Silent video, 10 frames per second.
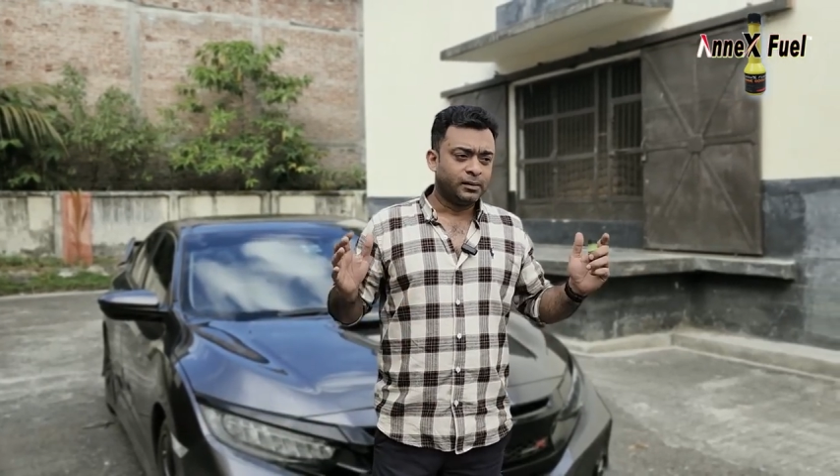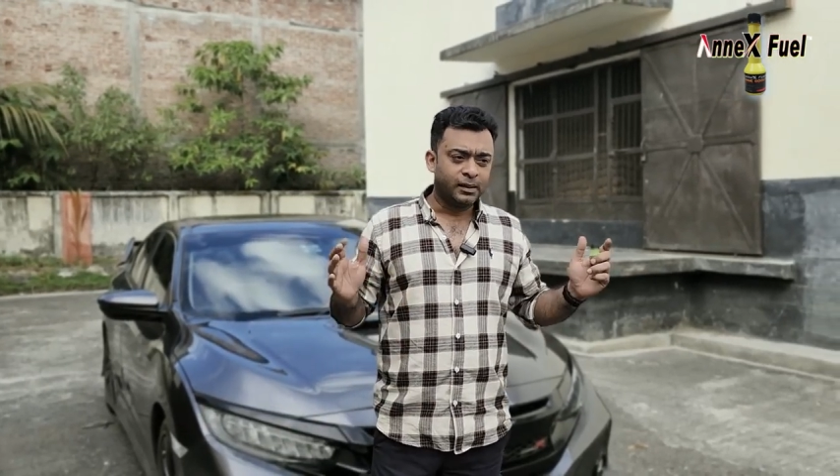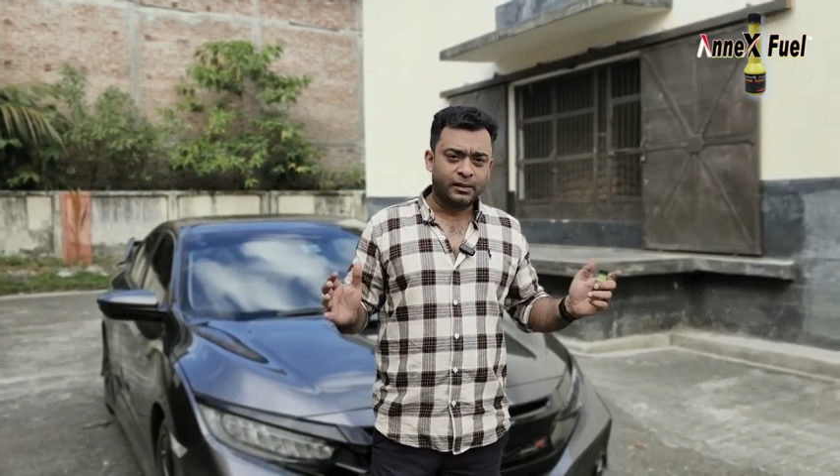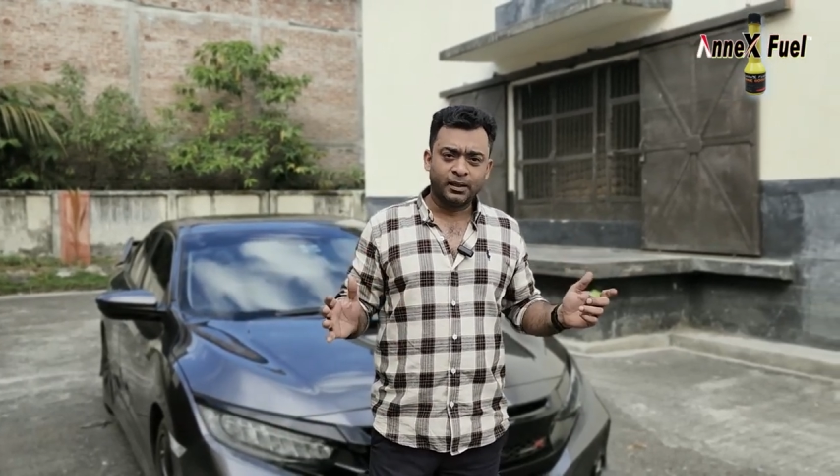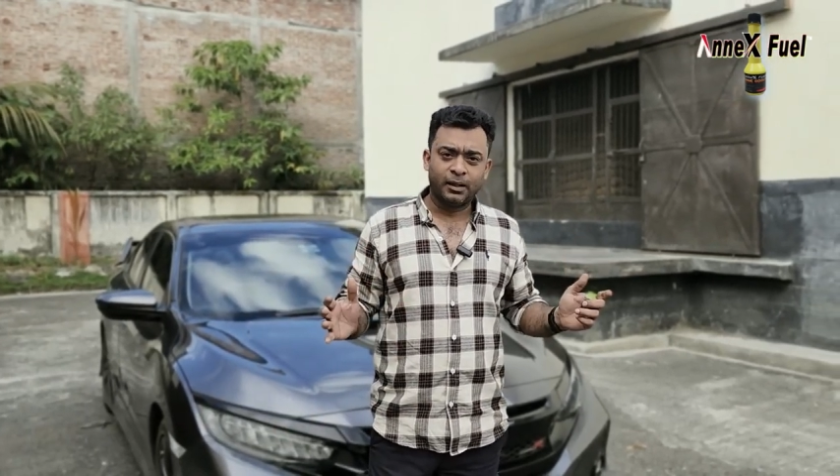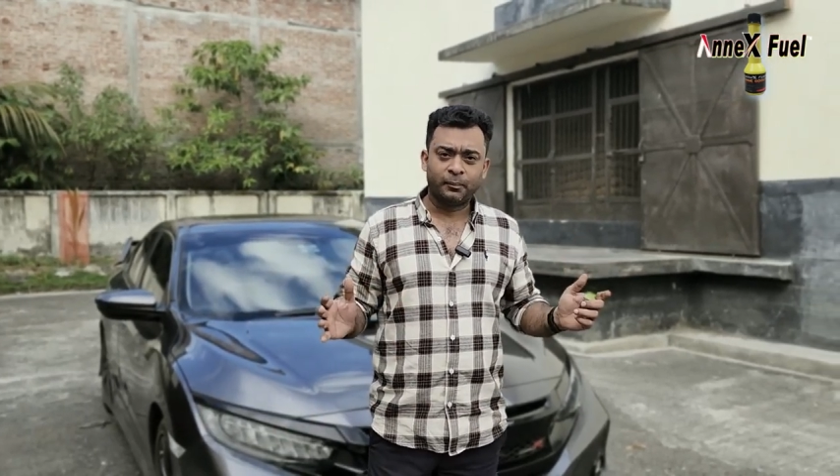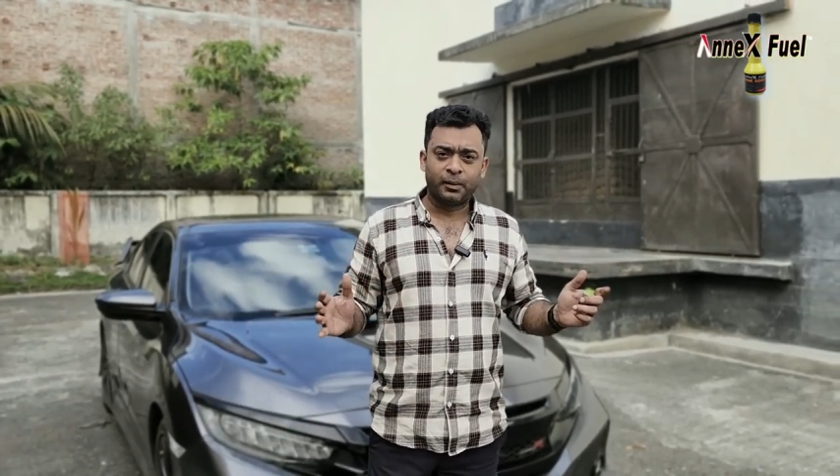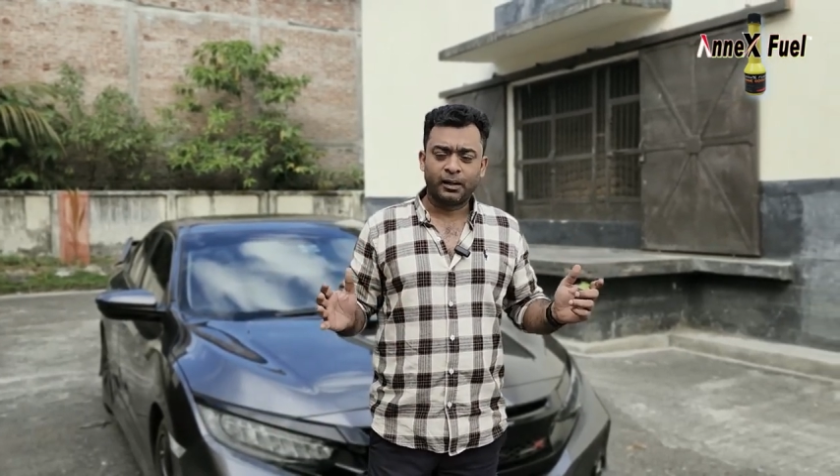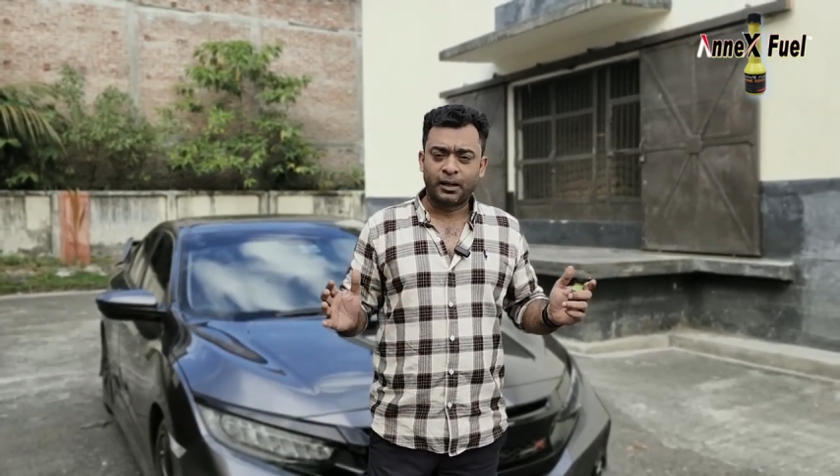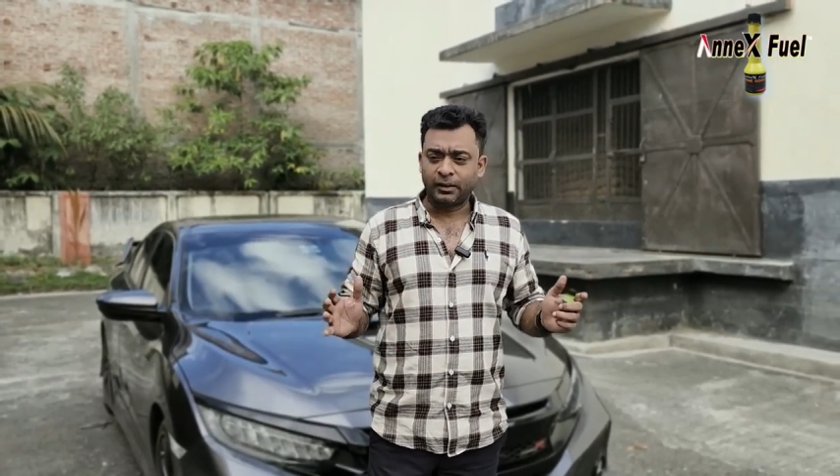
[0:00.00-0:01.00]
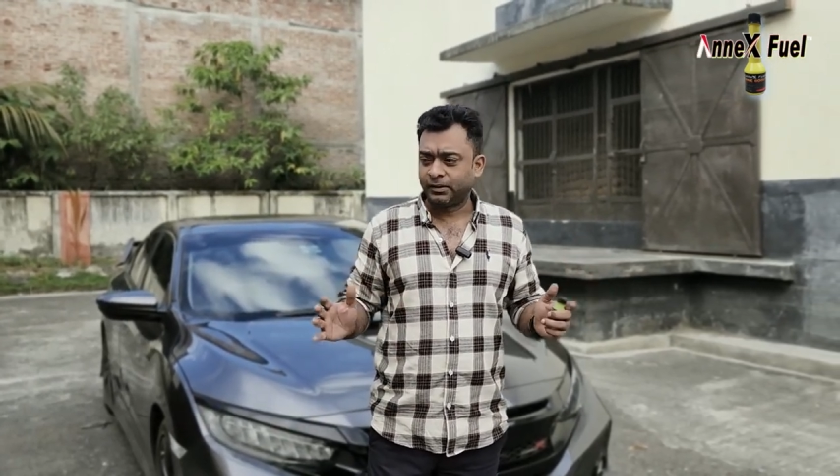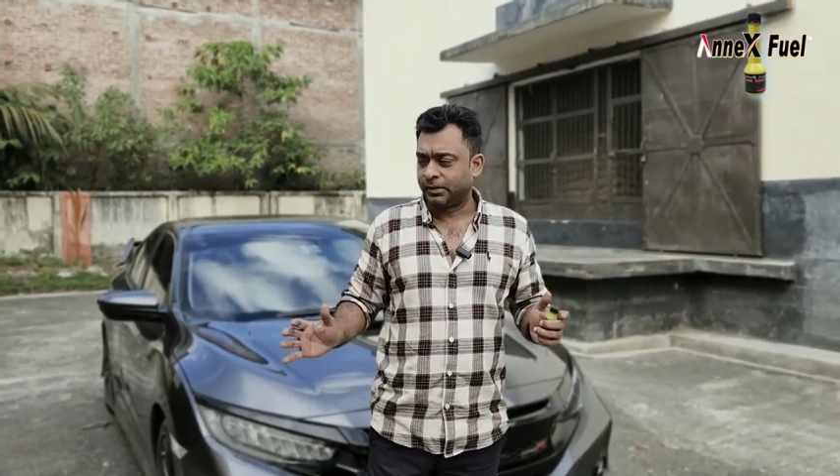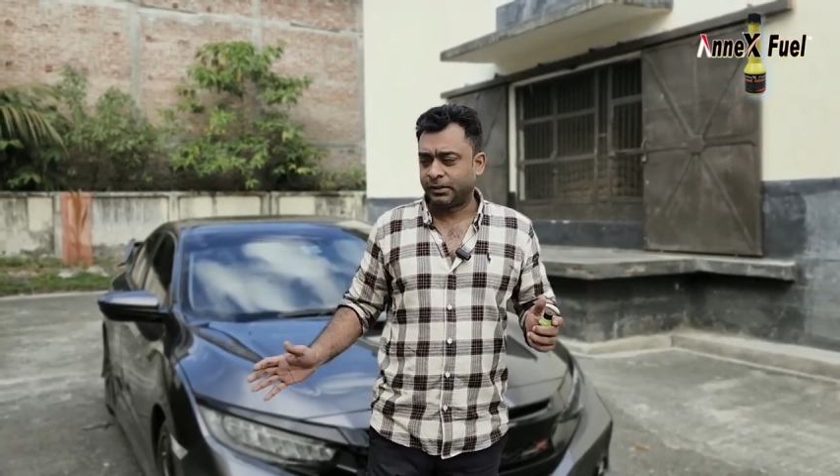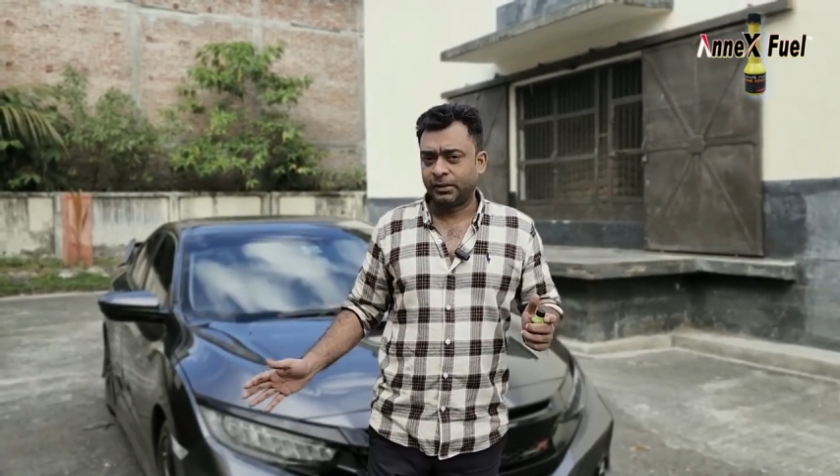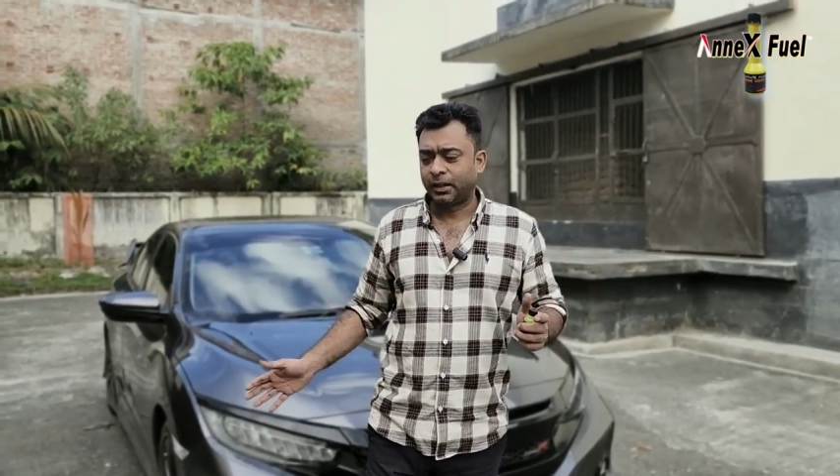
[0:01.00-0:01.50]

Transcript: যেই তেল আমরা গাড়িতে দিচ্ছি